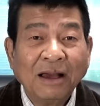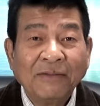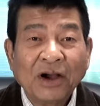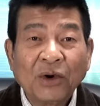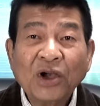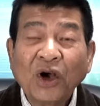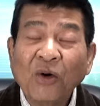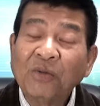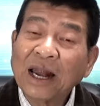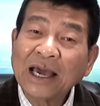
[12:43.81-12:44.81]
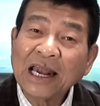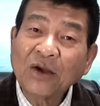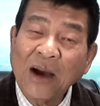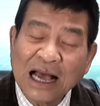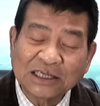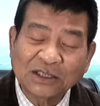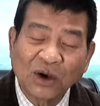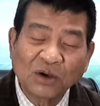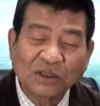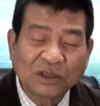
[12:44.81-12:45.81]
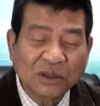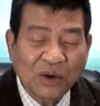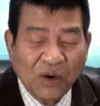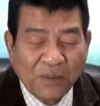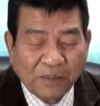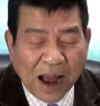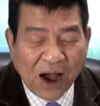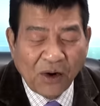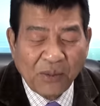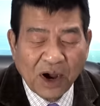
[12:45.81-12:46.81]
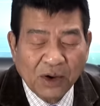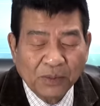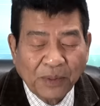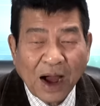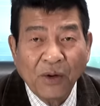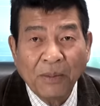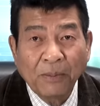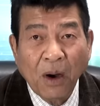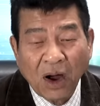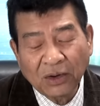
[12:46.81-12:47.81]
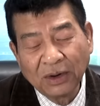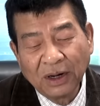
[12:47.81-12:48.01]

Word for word: Và cuối cùng là kết quả sổ số, Power, Powerball